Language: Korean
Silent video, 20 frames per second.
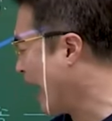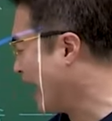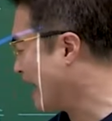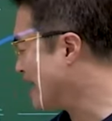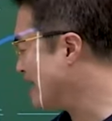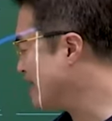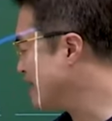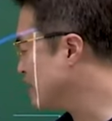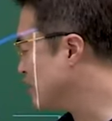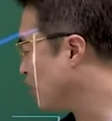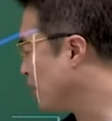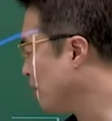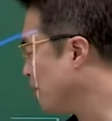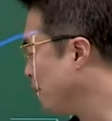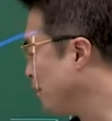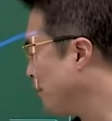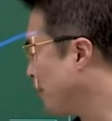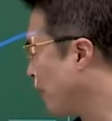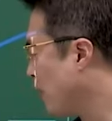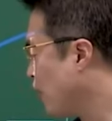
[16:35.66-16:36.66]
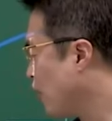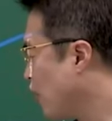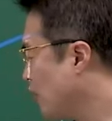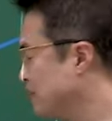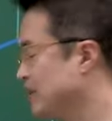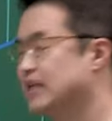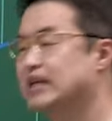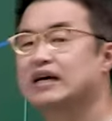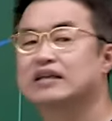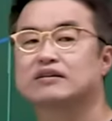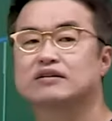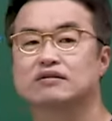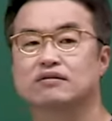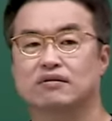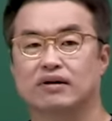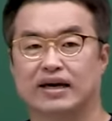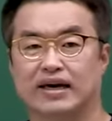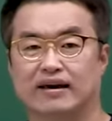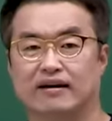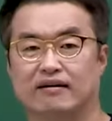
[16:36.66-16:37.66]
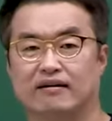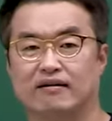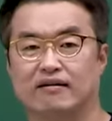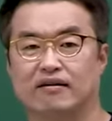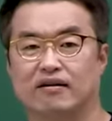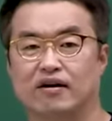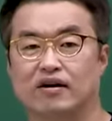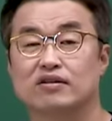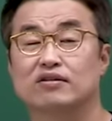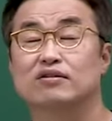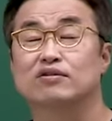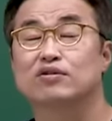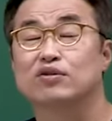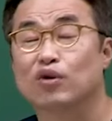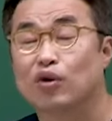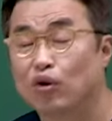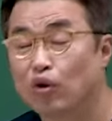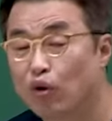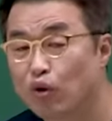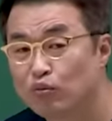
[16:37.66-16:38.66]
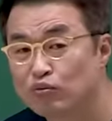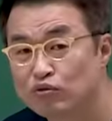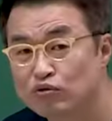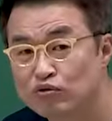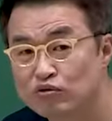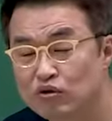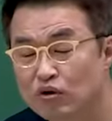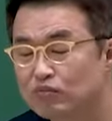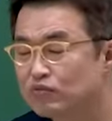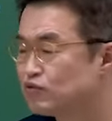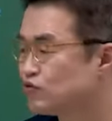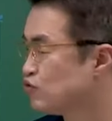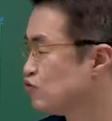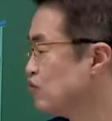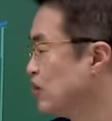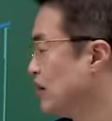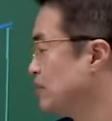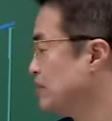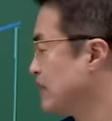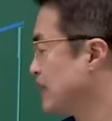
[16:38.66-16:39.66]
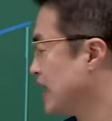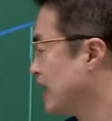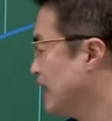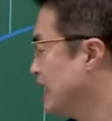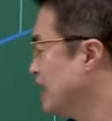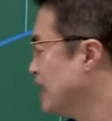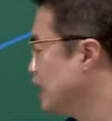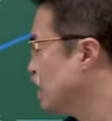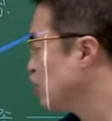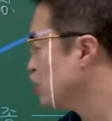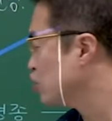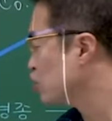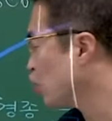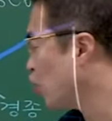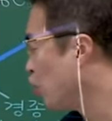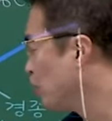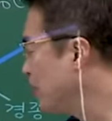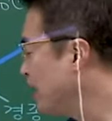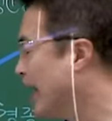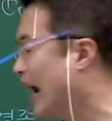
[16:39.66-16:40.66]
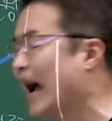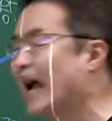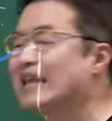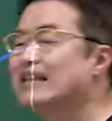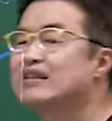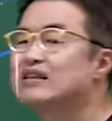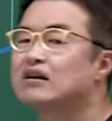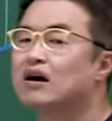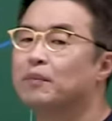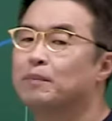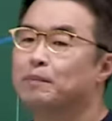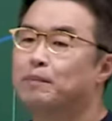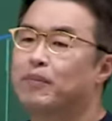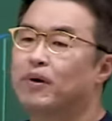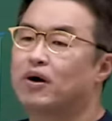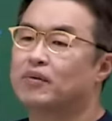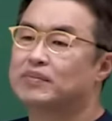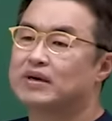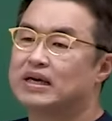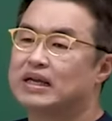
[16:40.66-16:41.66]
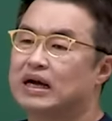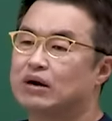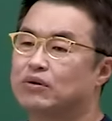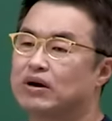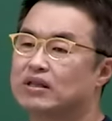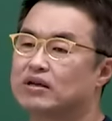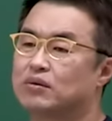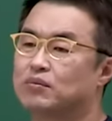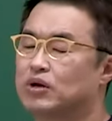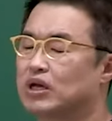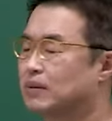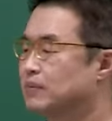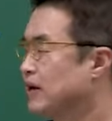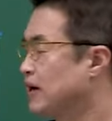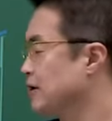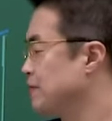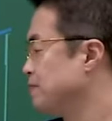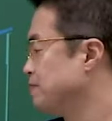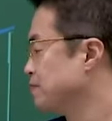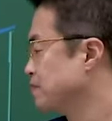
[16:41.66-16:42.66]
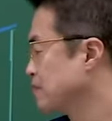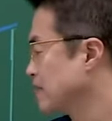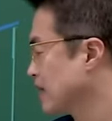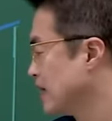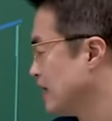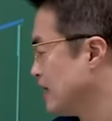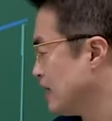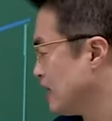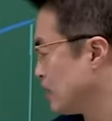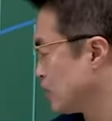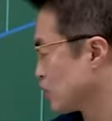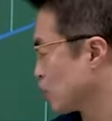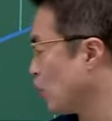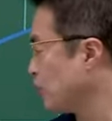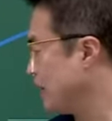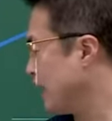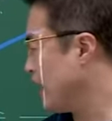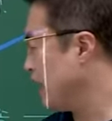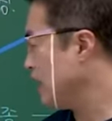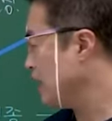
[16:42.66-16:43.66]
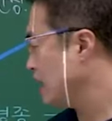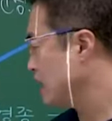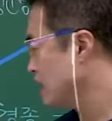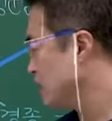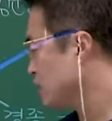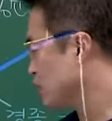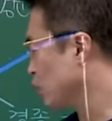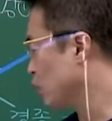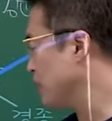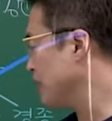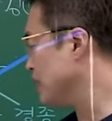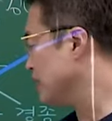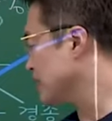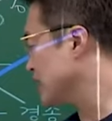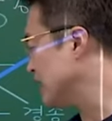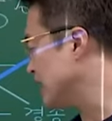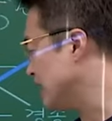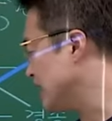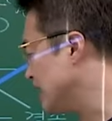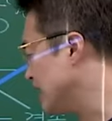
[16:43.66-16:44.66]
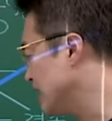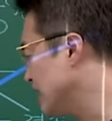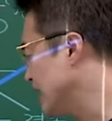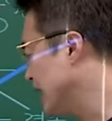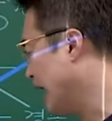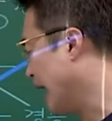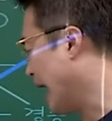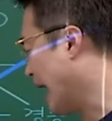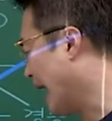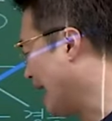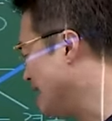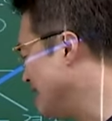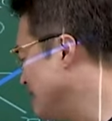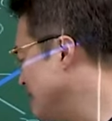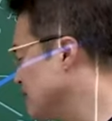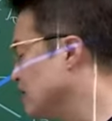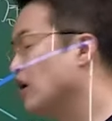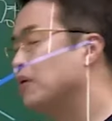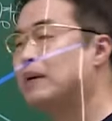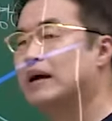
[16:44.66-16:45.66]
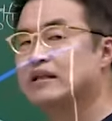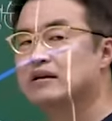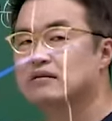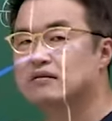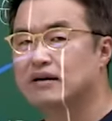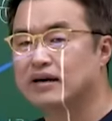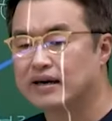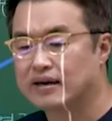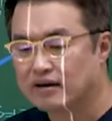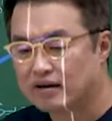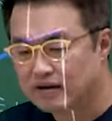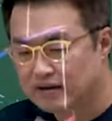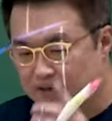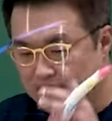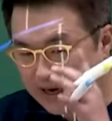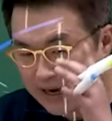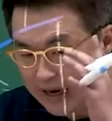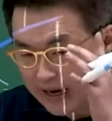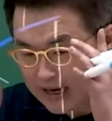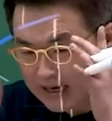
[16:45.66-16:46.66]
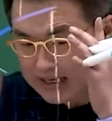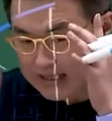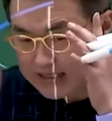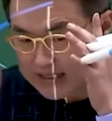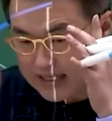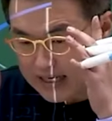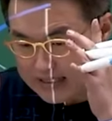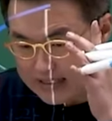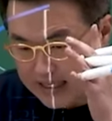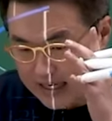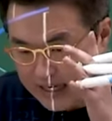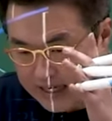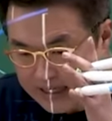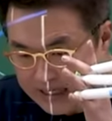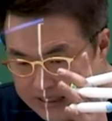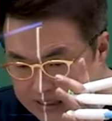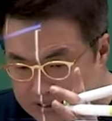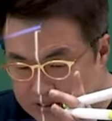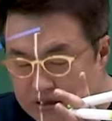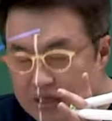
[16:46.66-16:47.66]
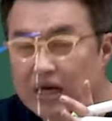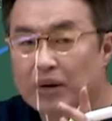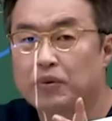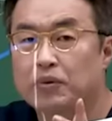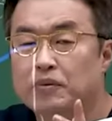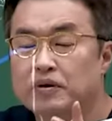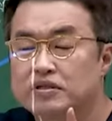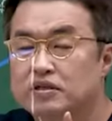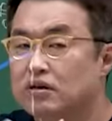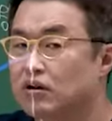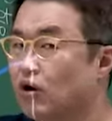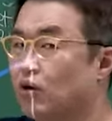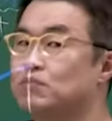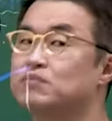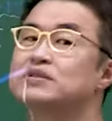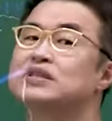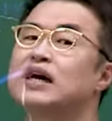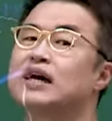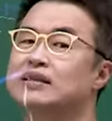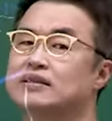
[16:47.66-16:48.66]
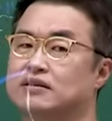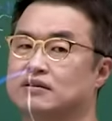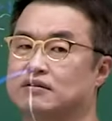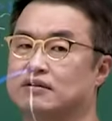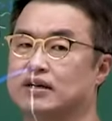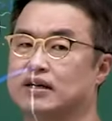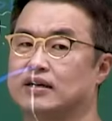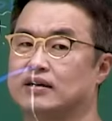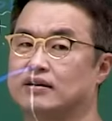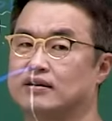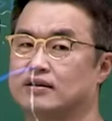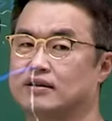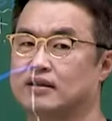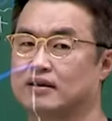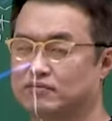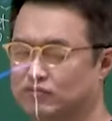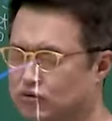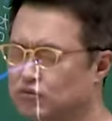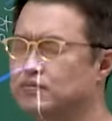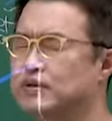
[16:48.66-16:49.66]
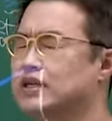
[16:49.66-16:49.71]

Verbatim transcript: 안검법이라는 거예요. 너무너무 중요합니다. 노비 안검법이라고 하는 건 뭐냐면 노비, 노비들을 안검하는 거예요. 예, 자세히 들여다보면서 검사하는 거예요. 무슨